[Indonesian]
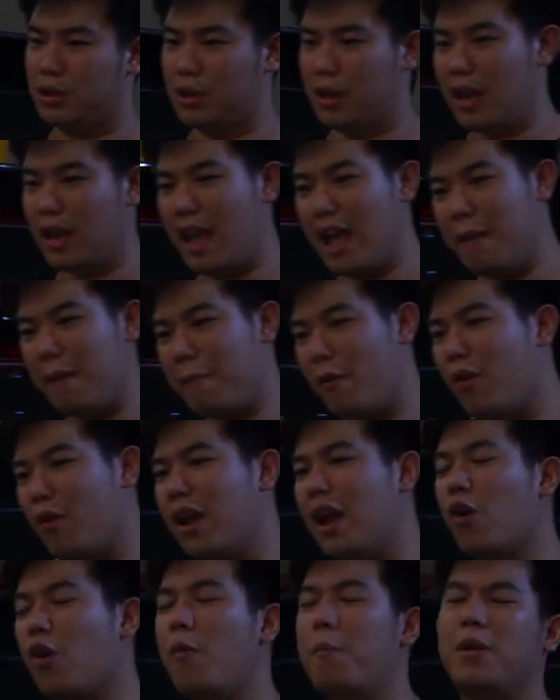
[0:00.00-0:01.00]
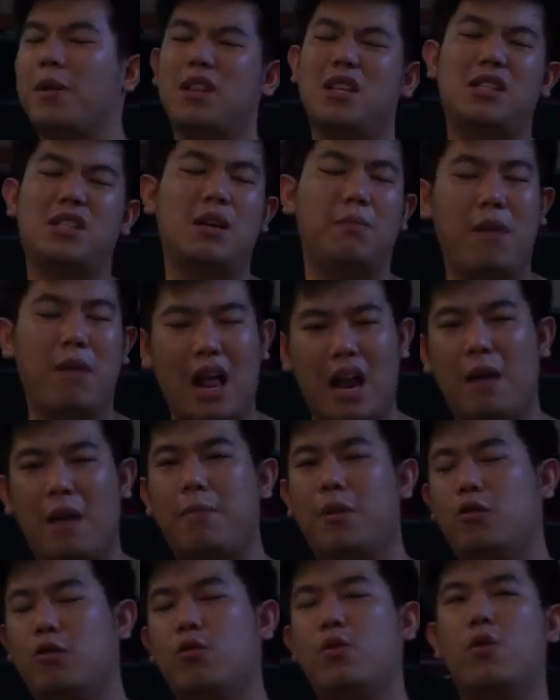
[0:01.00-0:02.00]
ya pokoknya kompetisi
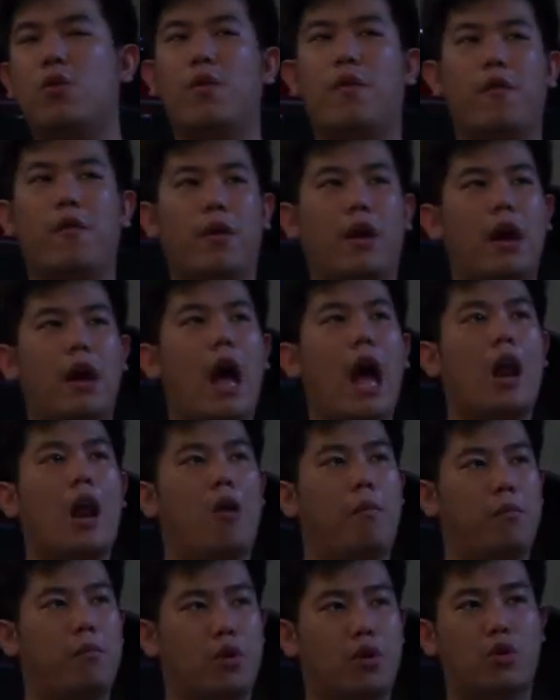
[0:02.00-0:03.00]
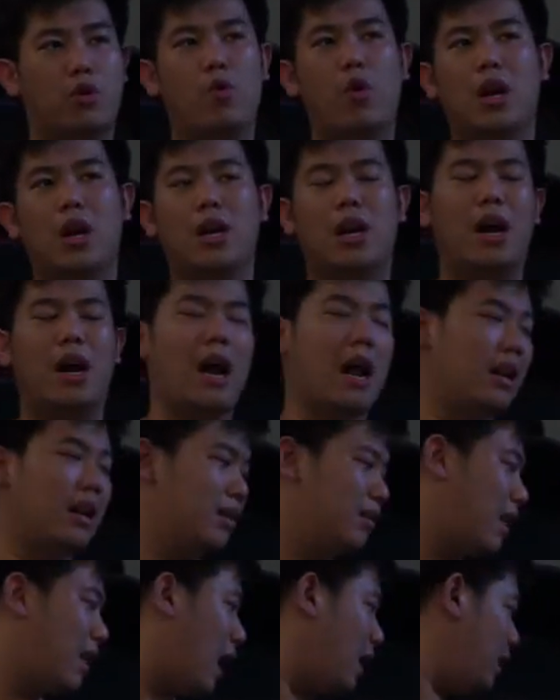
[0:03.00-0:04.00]
balap itu kalau menurut gue dengan
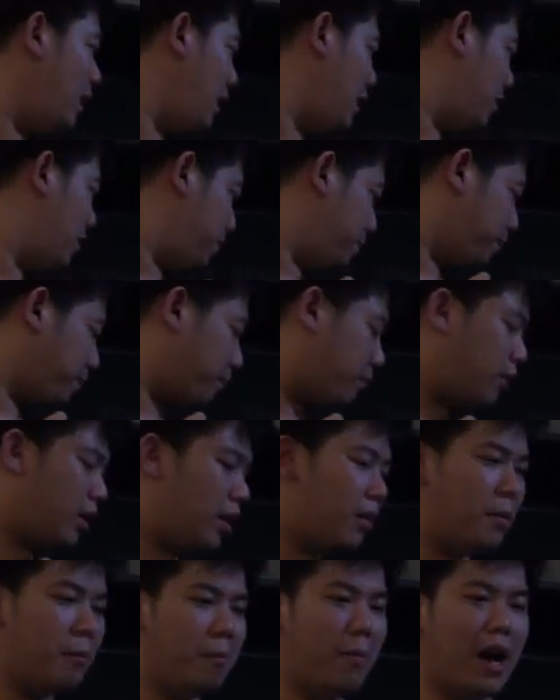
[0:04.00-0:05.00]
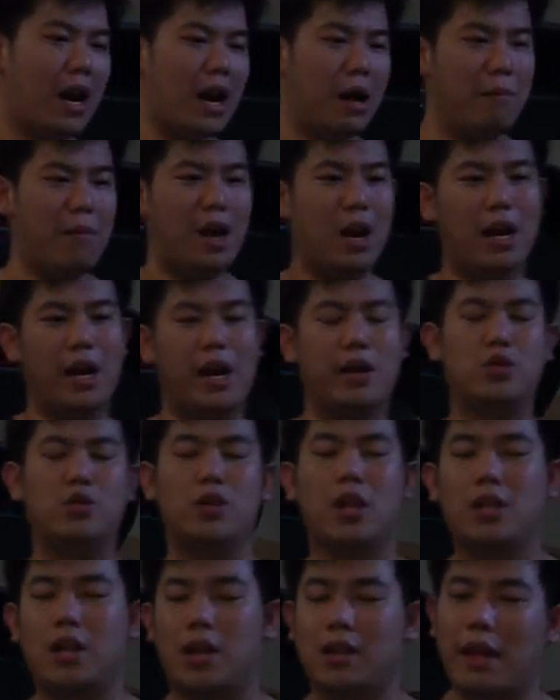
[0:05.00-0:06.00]
tadi barang-barang yang
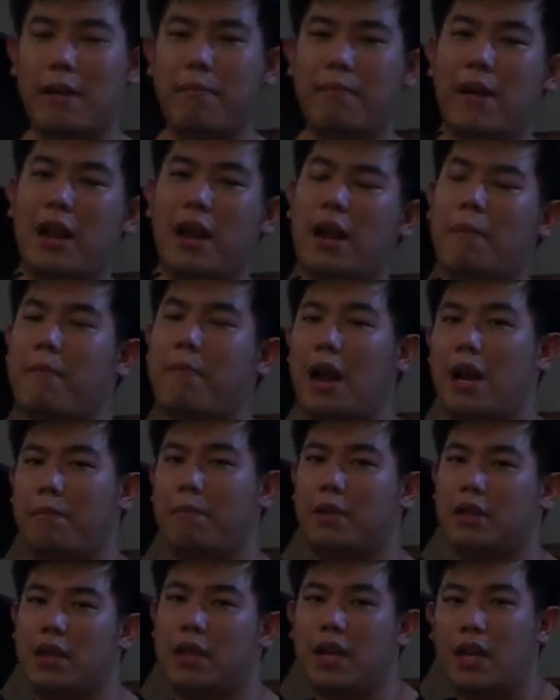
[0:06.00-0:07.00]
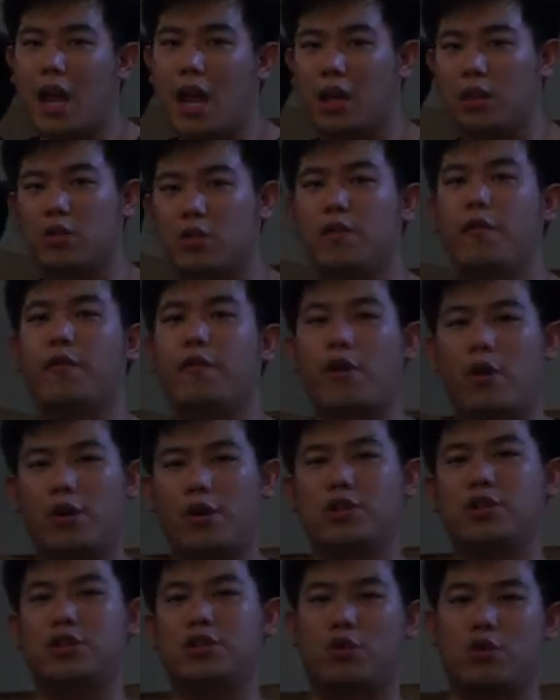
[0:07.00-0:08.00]
sudah tertempel yang paling penting yaitu
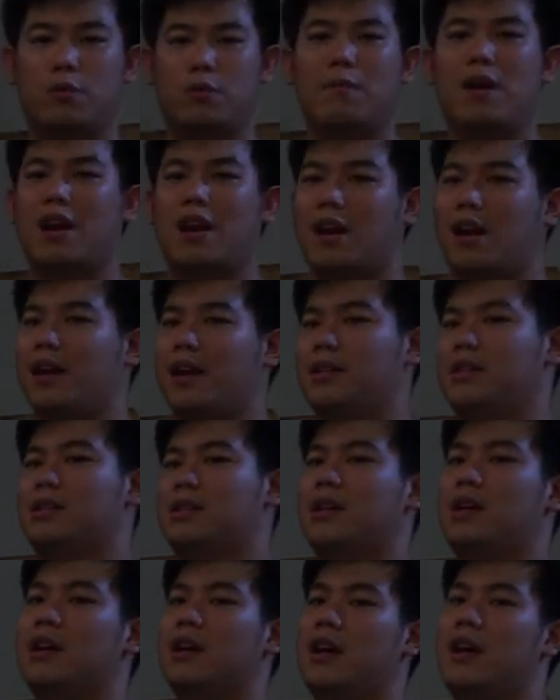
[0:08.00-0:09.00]
front strut bar guys